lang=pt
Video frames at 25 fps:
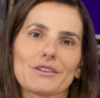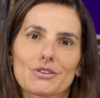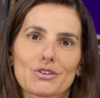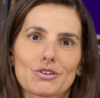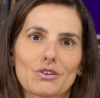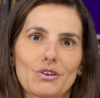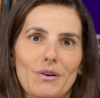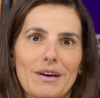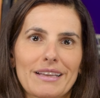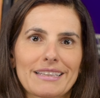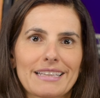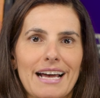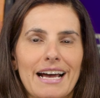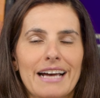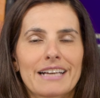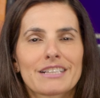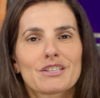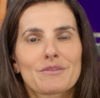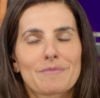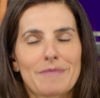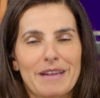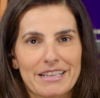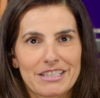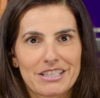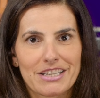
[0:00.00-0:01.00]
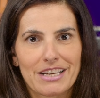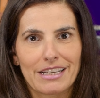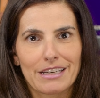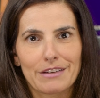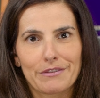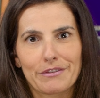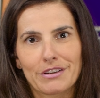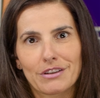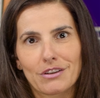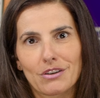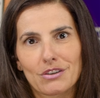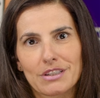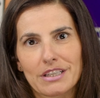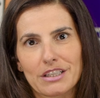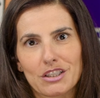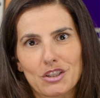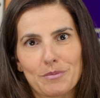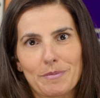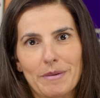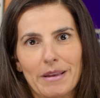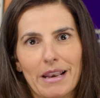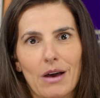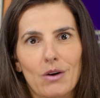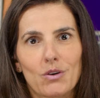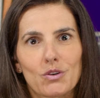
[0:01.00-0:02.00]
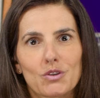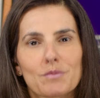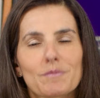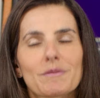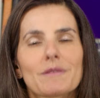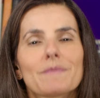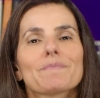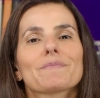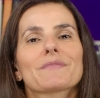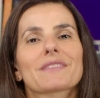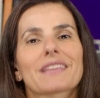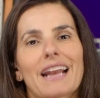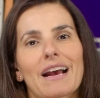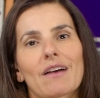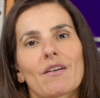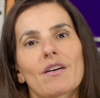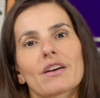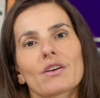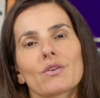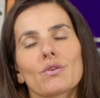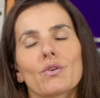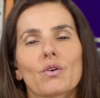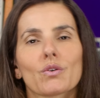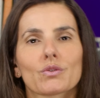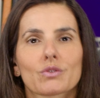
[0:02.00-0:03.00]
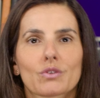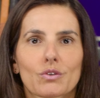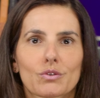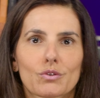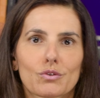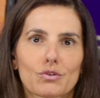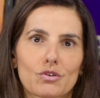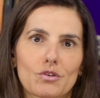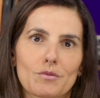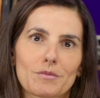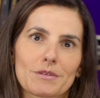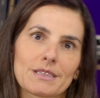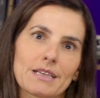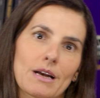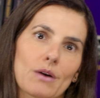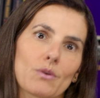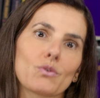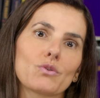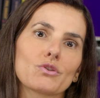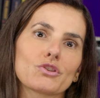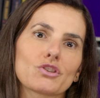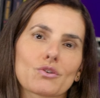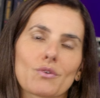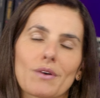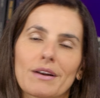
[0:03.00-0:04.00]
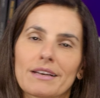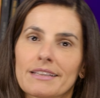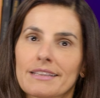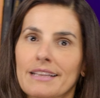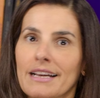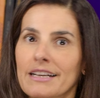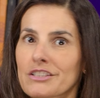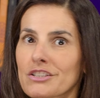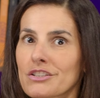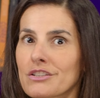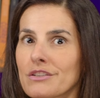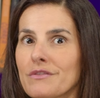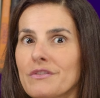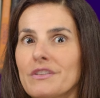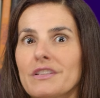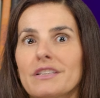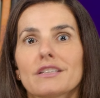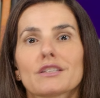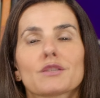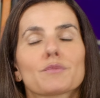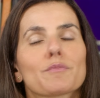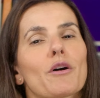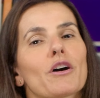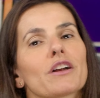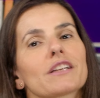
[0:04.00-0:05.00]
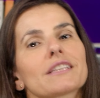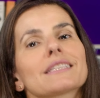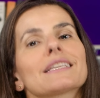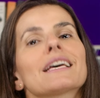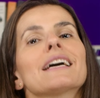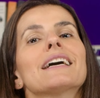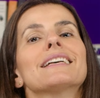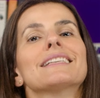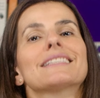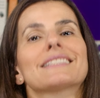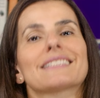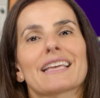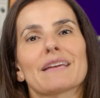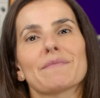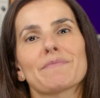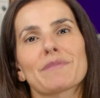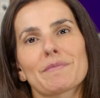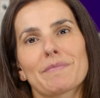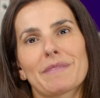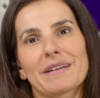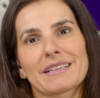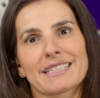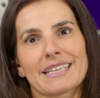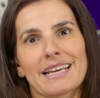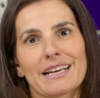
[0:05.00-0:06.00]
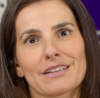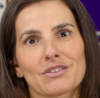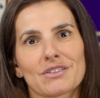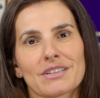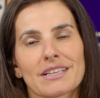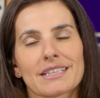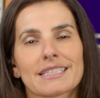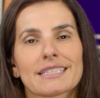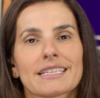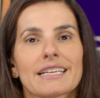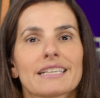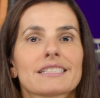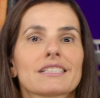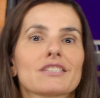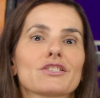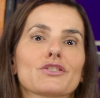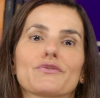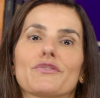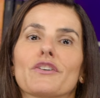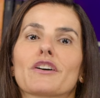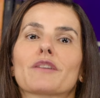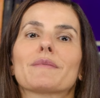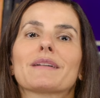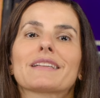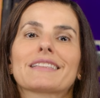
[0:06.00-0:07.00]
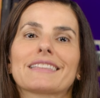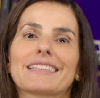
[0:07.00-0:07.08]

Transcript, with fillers: sou Lu Haddad, médica livre docente pela USP. Trago aqui um conteúdo sobre saúde, qualidade de vida e esportes, sempre baseado na ciência de forma